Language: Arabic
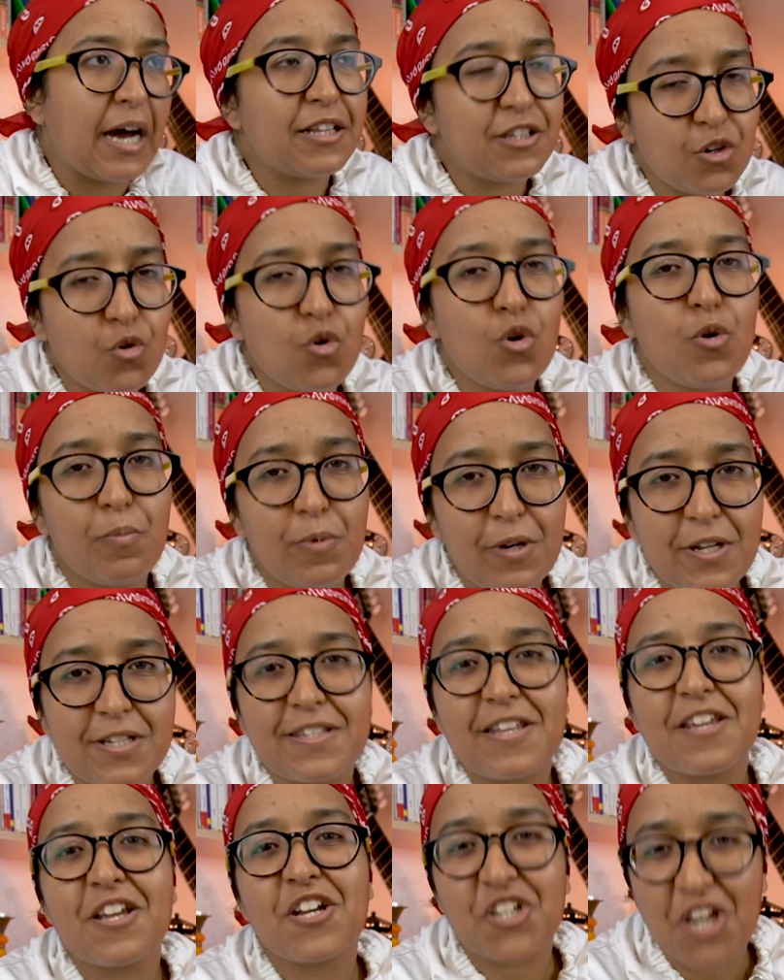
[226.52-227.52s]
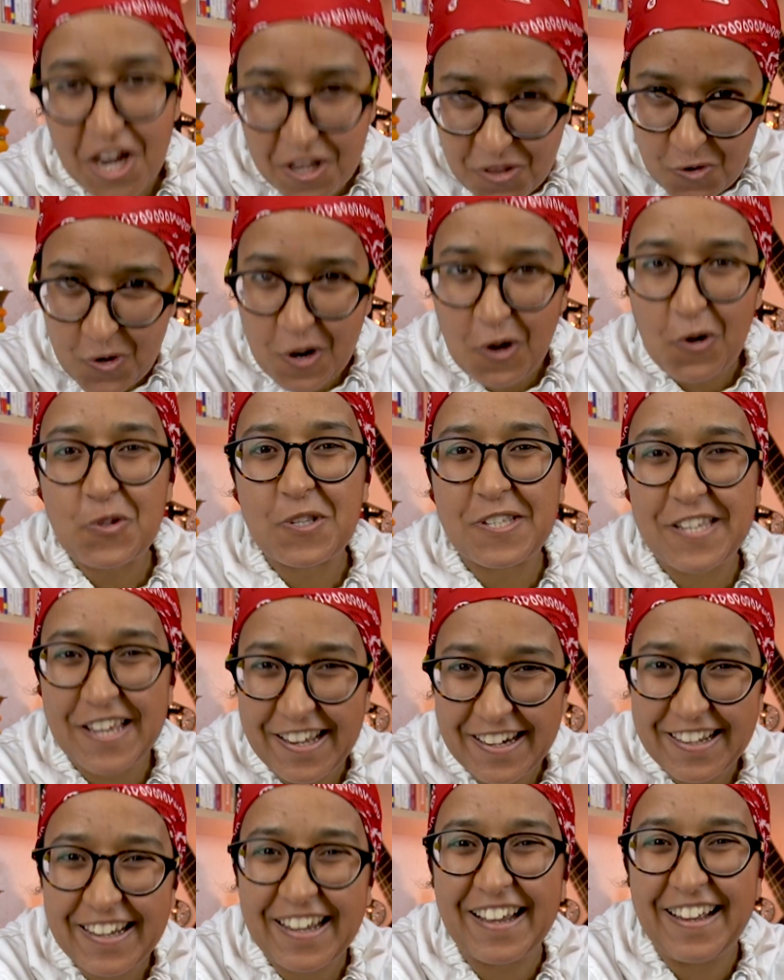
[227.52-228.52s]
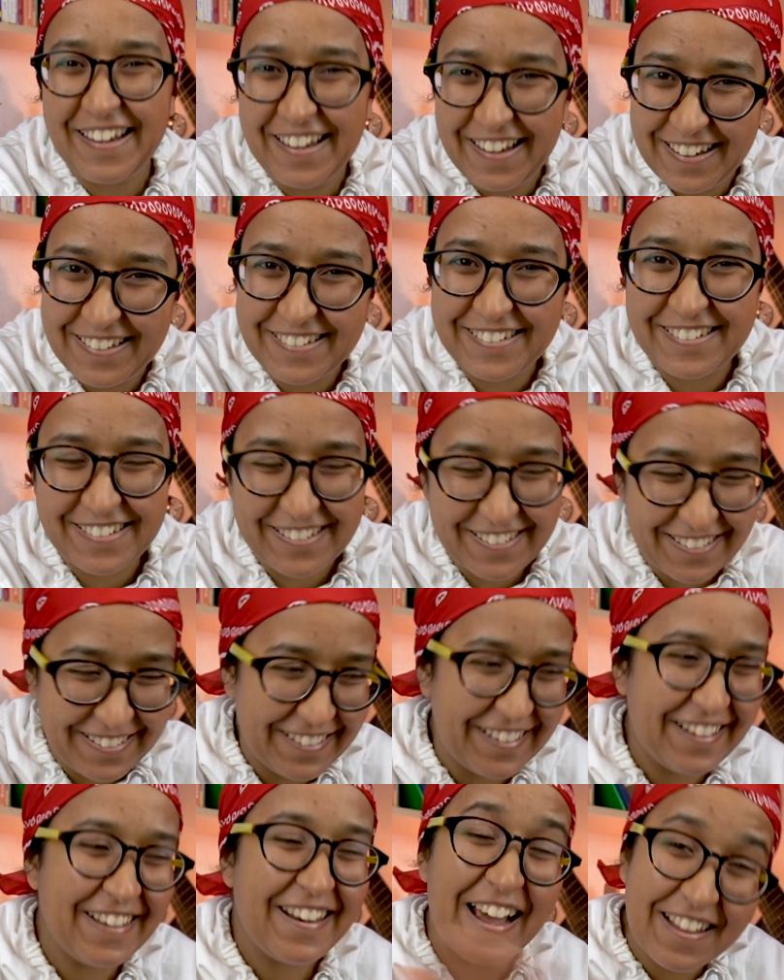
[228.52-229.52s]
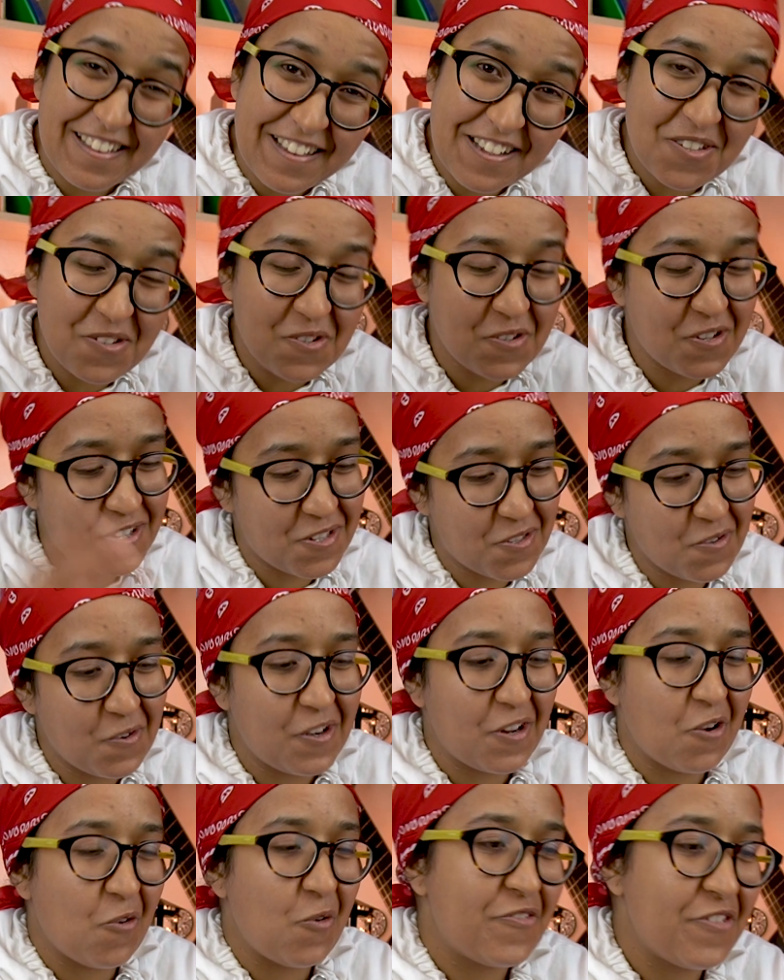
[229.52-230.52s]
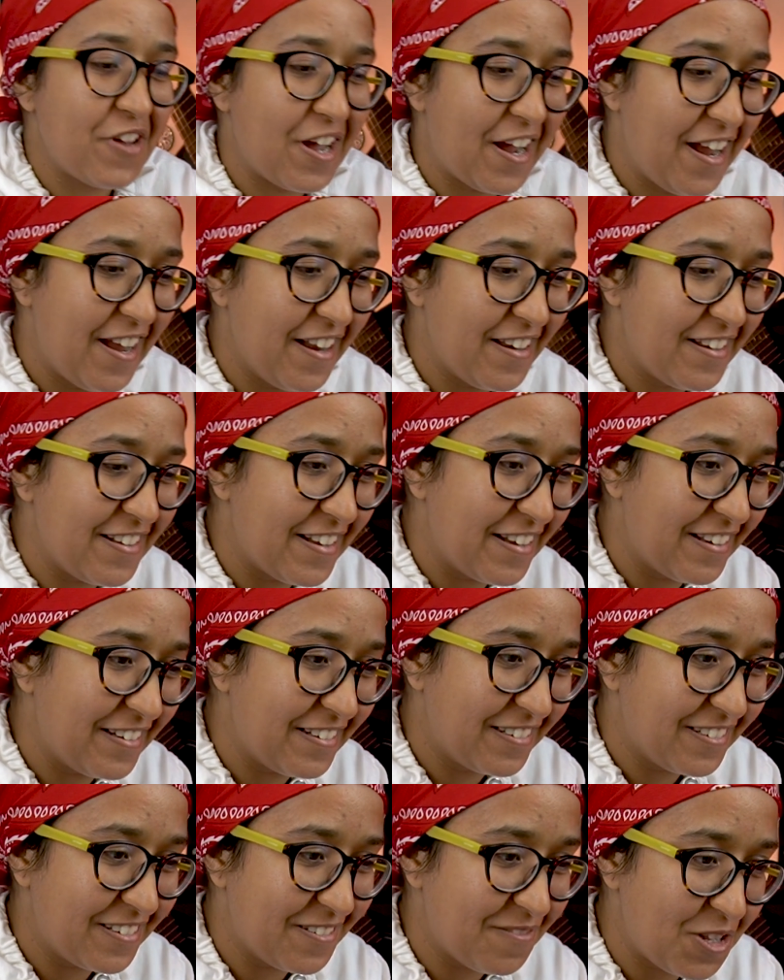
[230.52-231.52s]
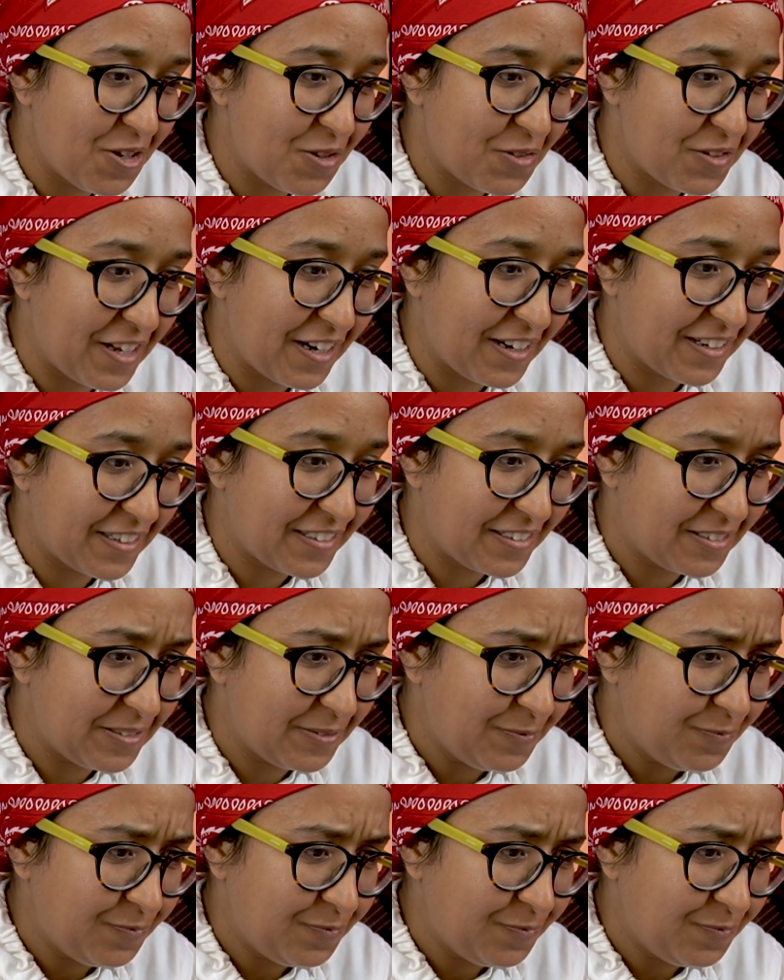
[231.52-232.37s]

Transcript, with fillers: غادي يقول بلي سيشهد له التاريخ على هاد على هاد لا اللي هو فيها حاليا بداو التراك